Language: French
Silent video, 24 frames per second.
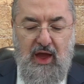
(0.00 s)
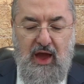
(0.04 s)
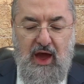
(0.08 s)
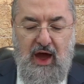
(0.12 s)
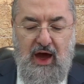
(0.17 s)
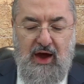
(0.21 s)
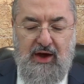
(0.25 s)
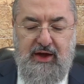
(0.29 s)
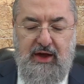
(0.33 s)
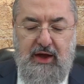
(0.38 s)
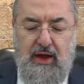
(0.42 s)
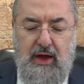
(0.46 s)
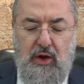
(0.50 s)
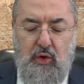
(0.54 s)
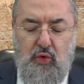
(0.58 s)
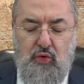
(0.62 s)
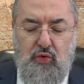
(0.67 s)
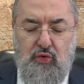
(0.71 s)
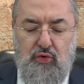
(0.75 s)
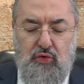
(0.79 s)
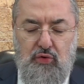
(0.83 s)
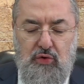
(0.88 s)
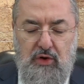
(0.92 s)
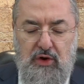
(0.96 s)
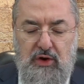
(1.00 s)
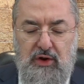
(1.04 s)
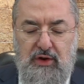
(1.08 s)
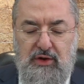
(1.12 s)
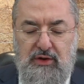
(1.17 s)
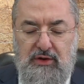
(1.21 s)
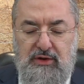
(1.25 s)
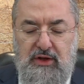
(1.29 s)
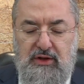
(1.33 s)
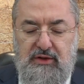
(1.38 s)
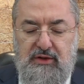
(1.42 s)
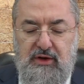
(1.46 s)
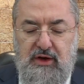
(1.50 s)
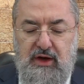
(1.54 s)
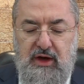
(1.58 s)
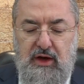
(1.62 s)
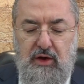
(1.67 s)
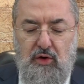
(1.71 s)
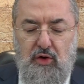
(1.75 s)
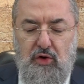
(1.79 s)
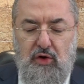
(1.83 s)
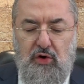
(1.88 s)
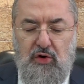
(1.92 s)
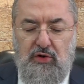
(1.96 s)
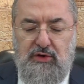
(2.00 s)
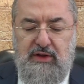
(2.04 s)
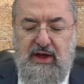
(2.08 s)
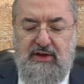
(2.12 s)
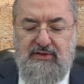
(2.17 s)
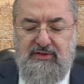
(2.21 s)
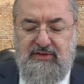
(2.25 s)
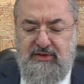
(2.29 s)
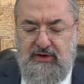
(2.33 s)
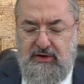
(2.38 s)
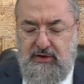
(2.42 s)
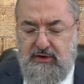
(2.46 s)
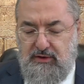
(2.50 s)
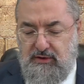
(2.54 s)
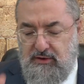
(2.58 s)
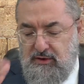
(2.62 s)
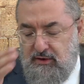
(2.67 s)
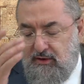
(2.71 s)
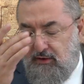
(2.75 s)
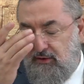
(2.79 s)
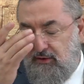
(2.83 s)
Hare Elu, Nidre Onasin.